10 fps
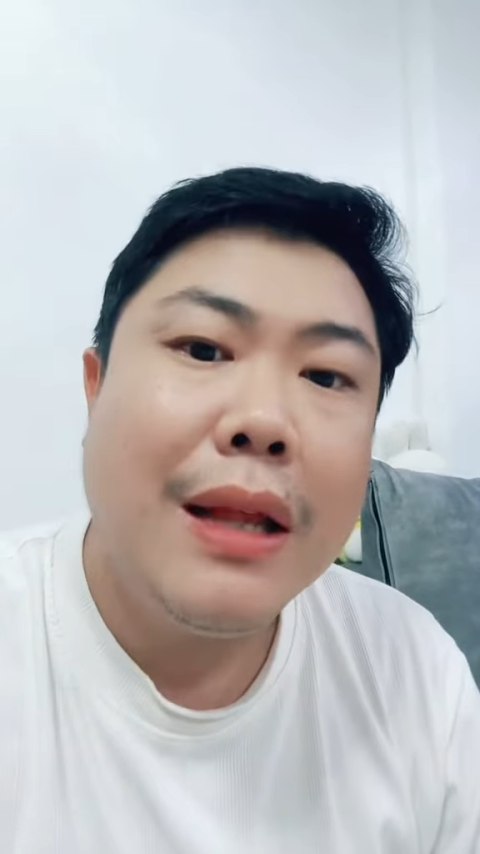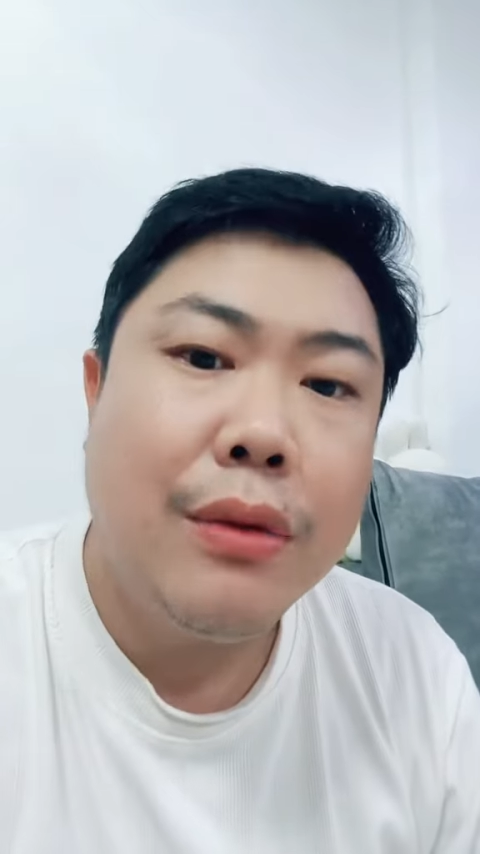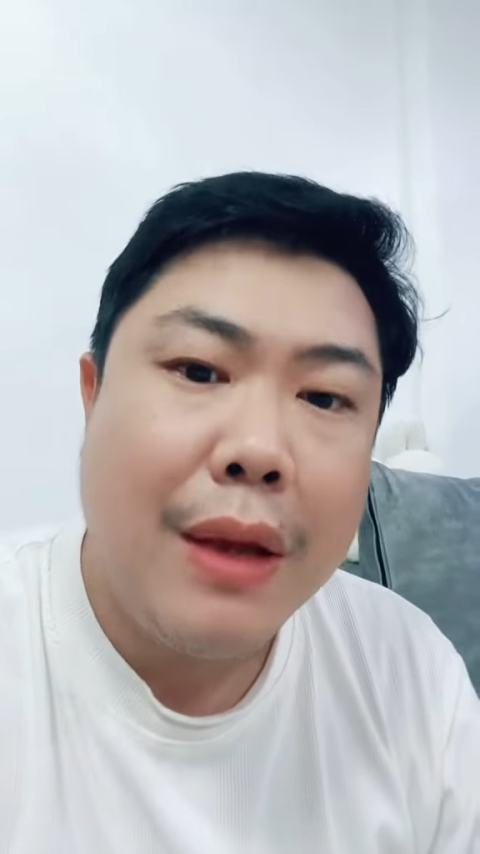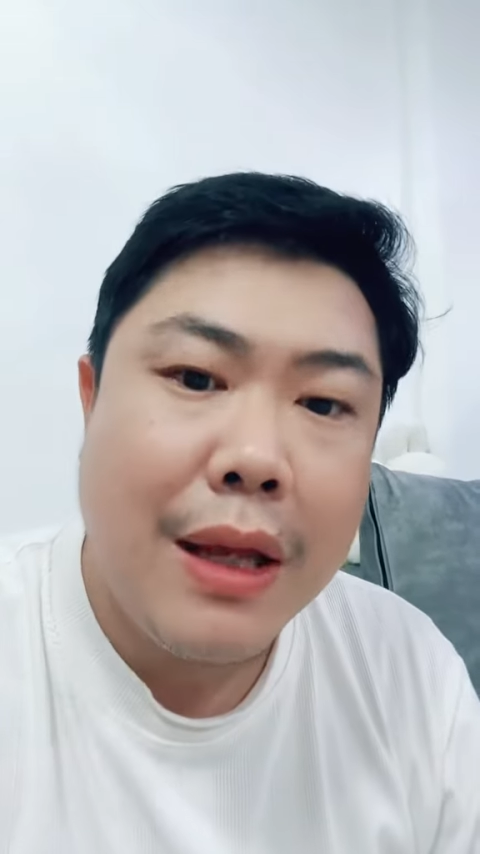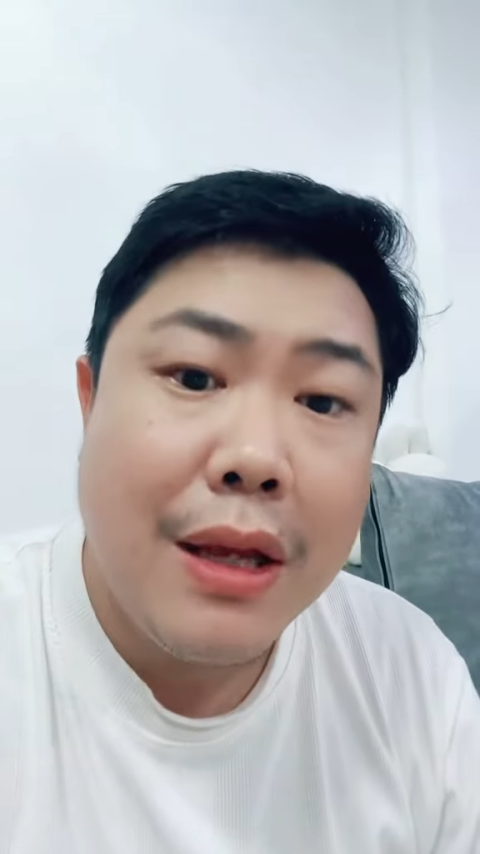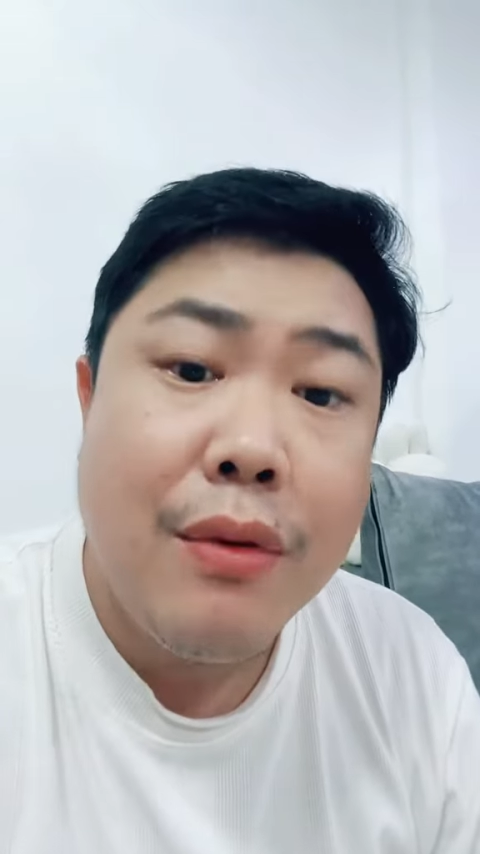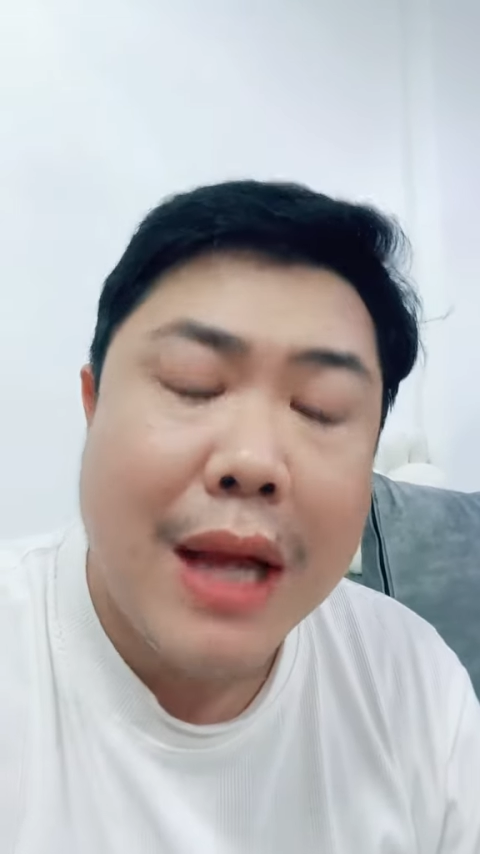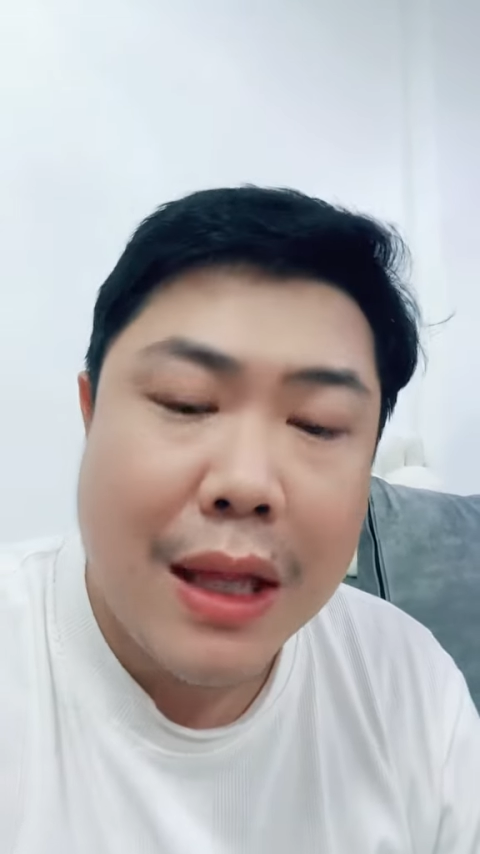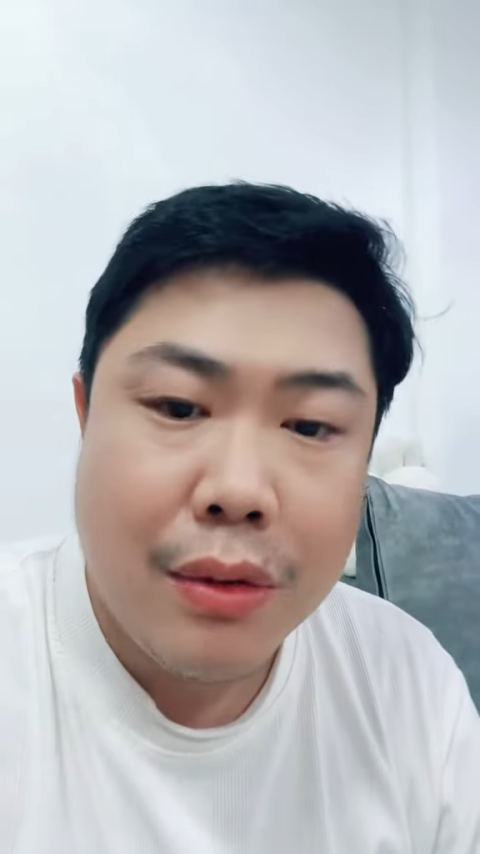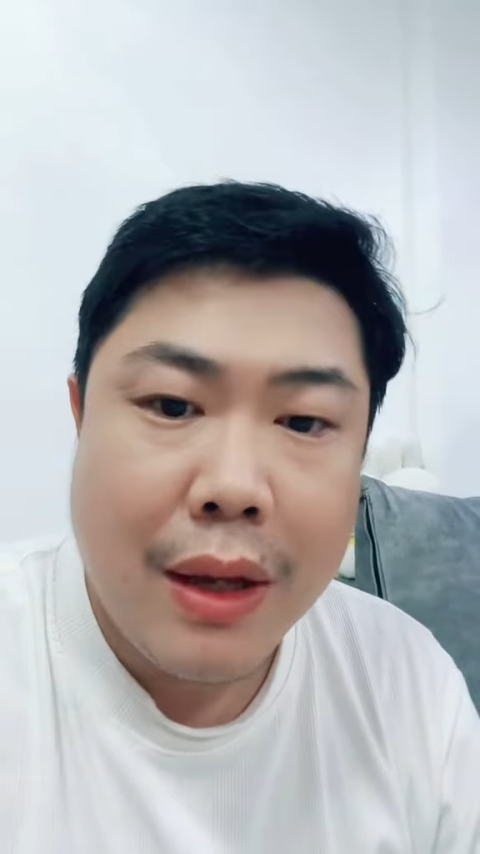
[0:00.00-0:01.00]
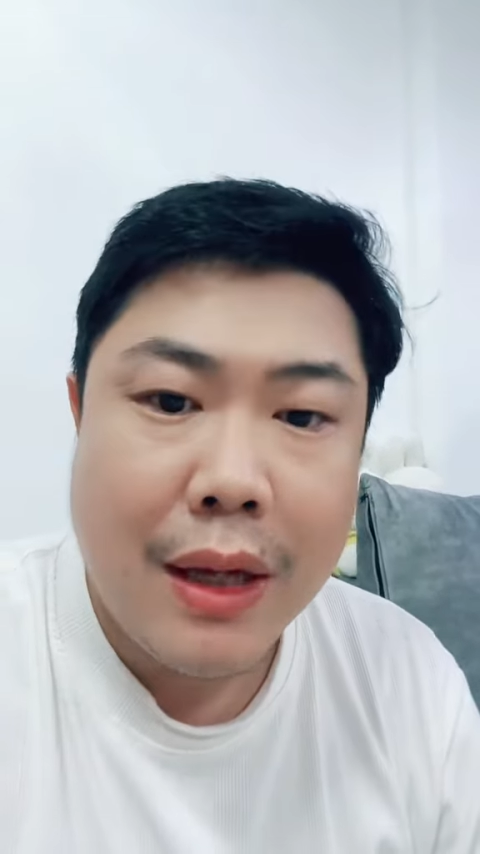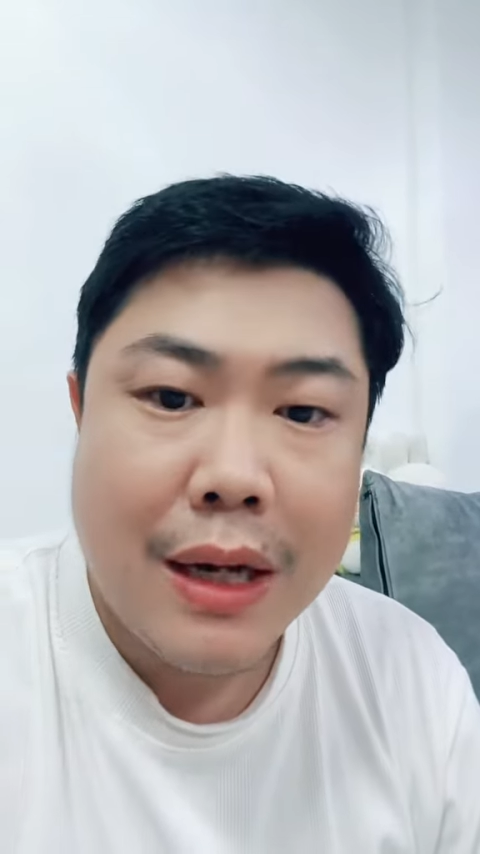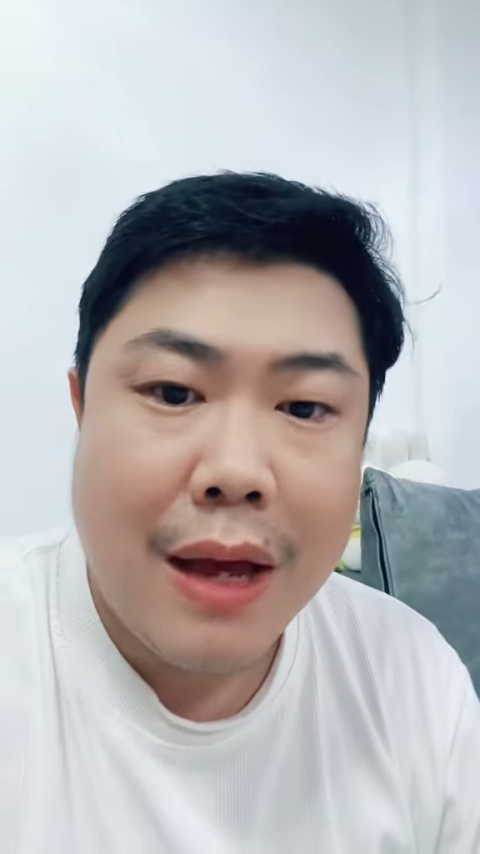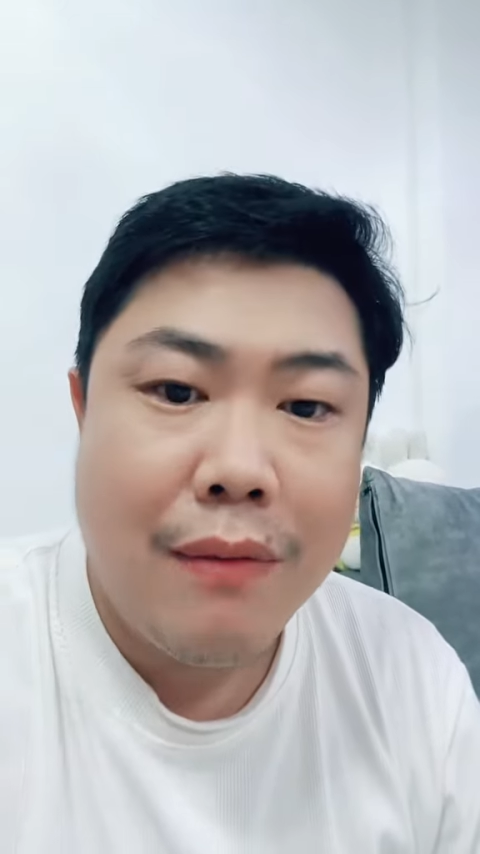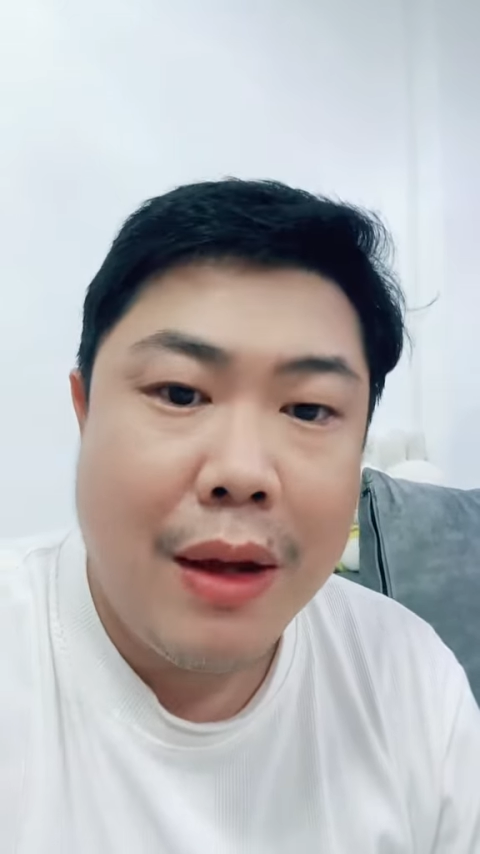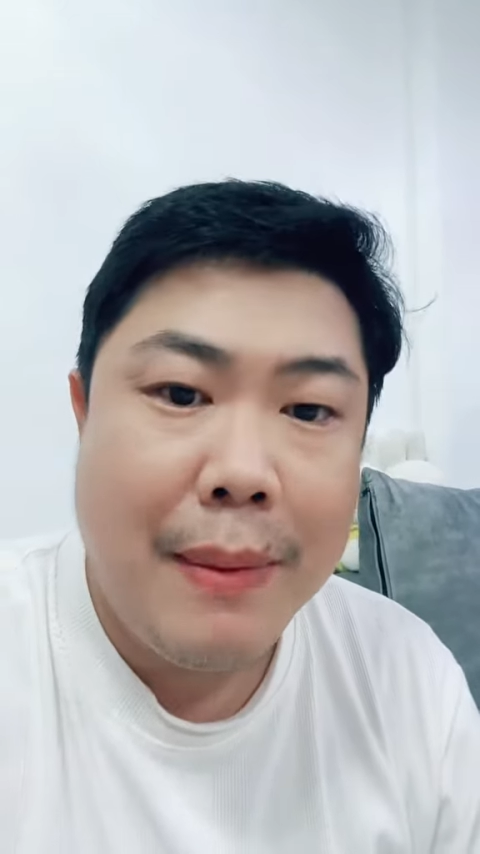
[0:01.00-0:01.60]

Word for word: ตัวเองเยียวยาตัวเองถามว่าภาค